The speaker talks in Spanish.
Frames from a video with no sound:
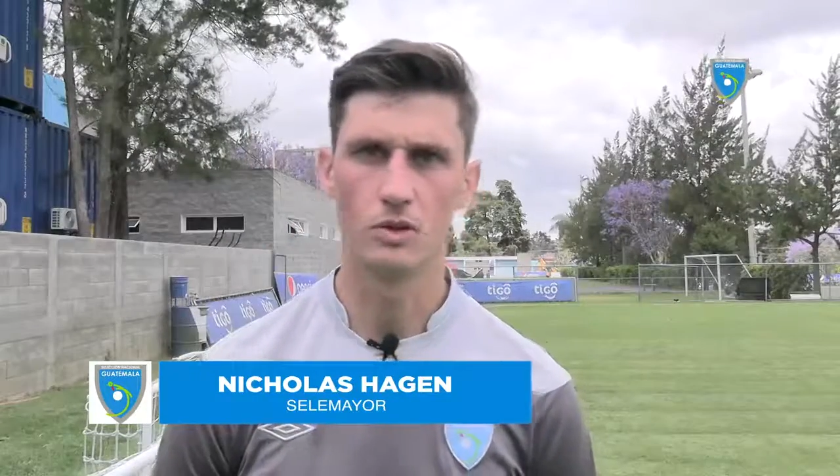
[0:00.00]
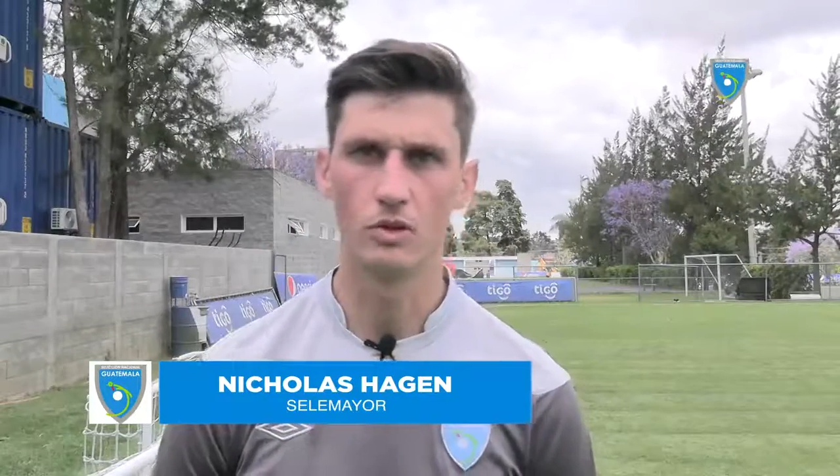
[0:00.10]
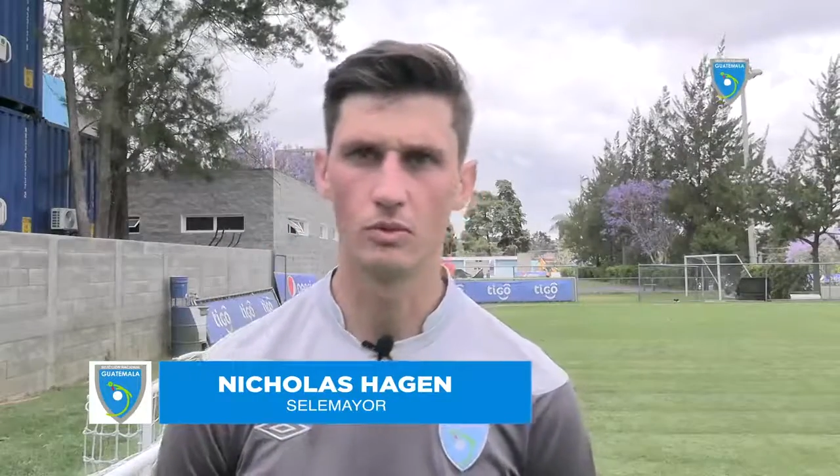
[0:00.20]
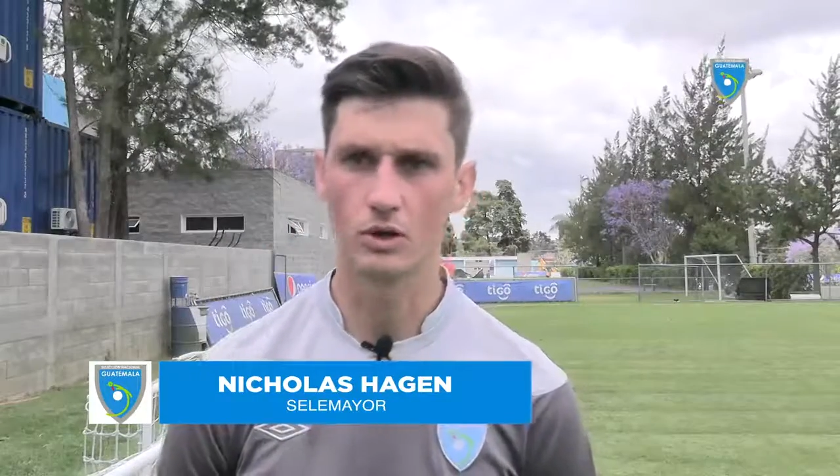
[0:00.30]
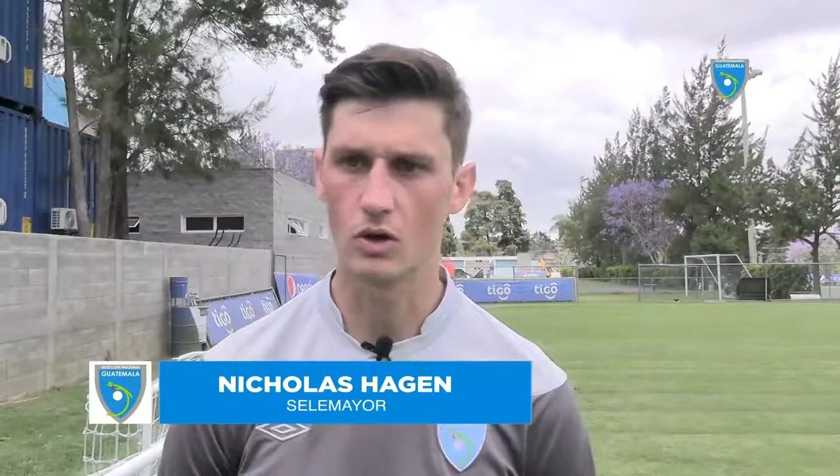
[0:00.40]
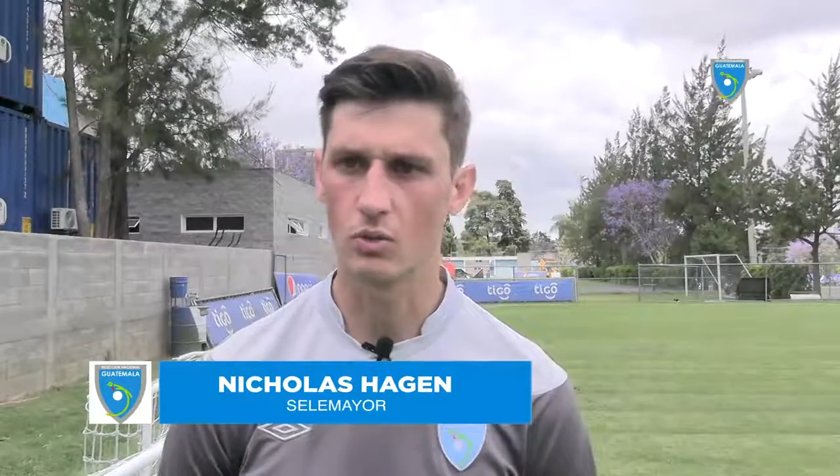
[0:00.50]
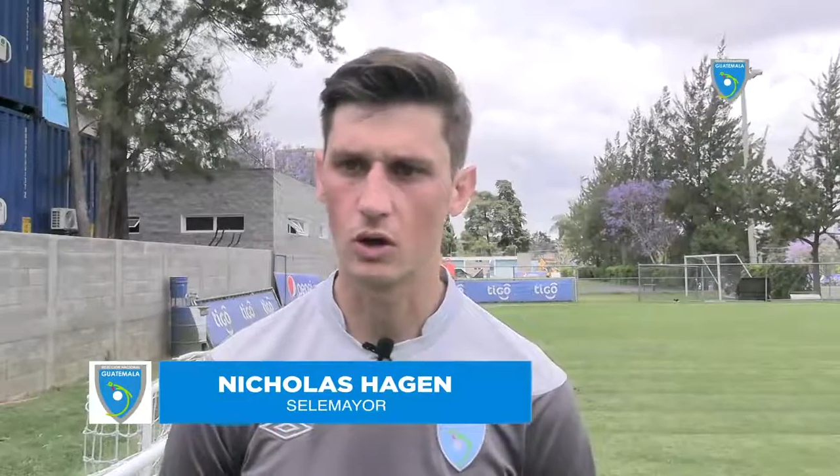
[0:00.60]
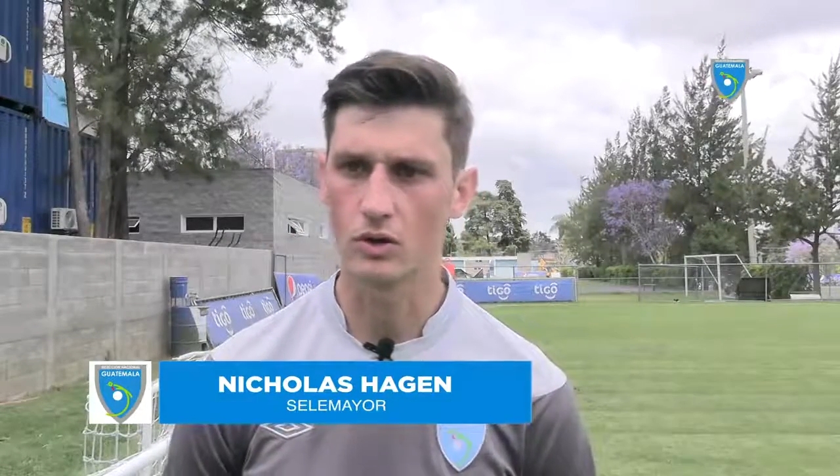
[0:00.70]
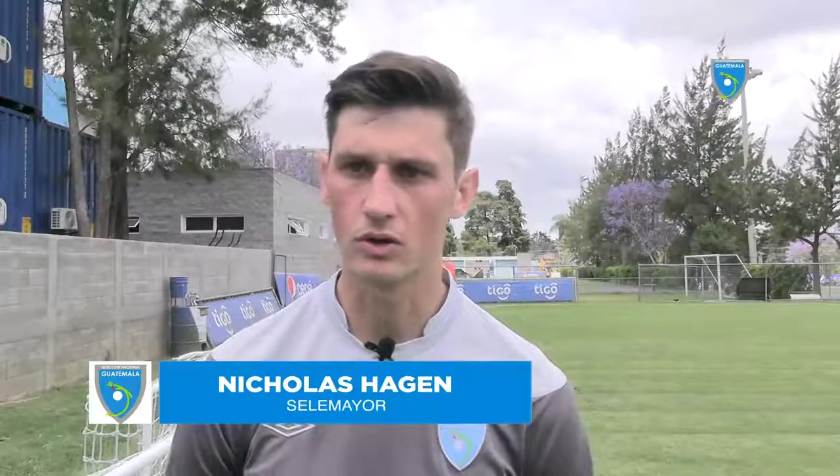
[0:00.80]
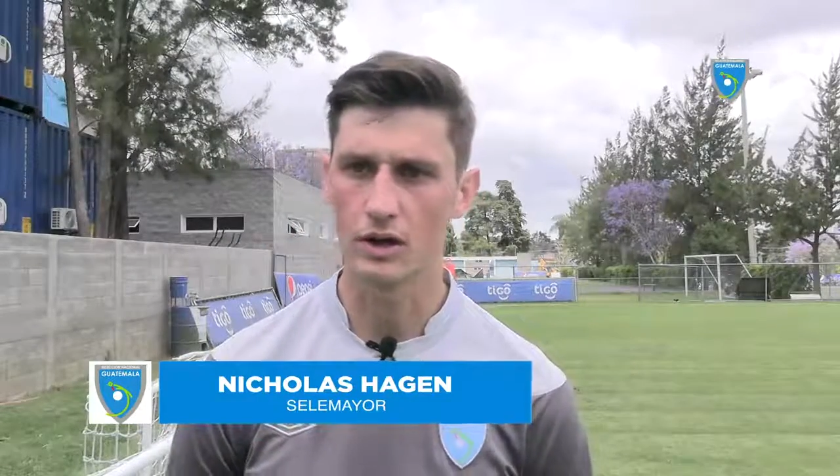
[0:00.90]
Lo vimos en la
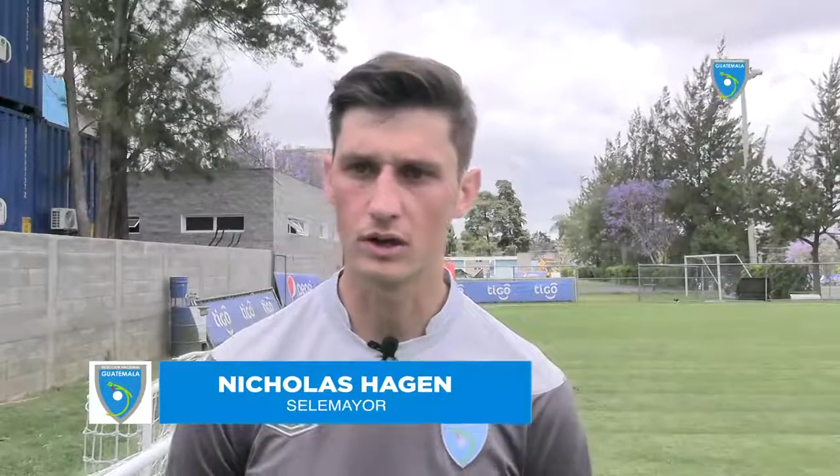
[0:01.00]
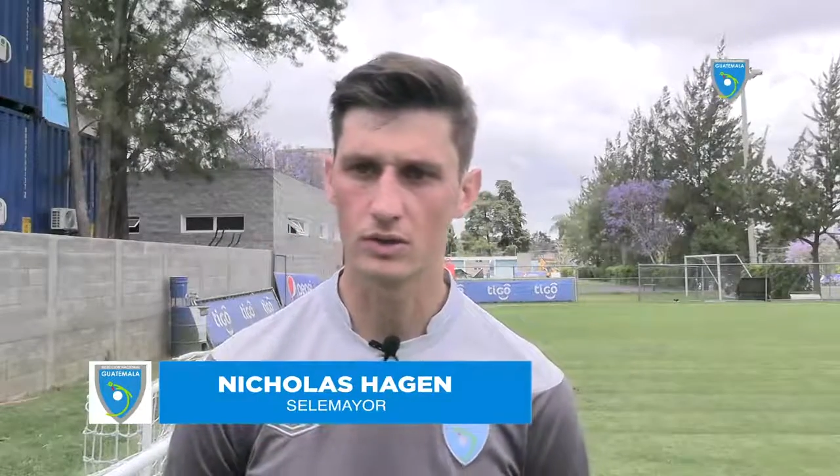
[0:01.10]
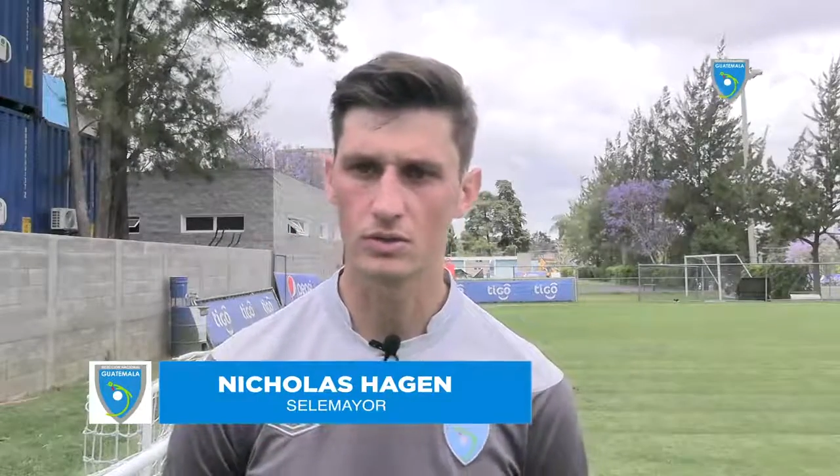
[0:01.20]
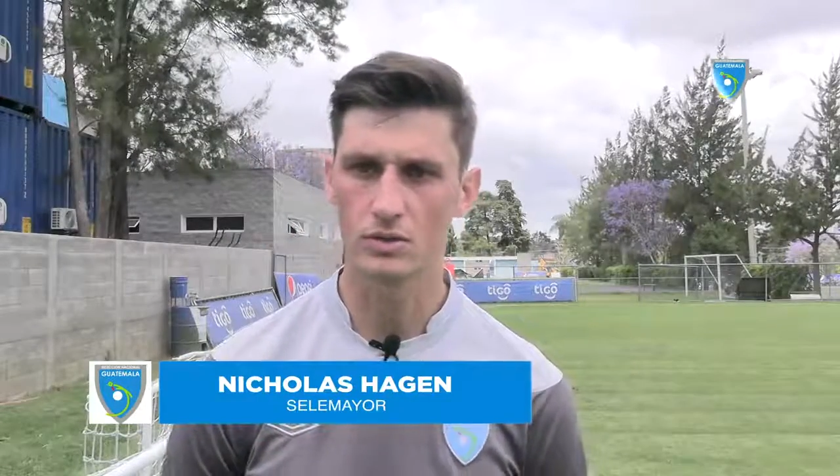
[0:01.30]
convocatoria, es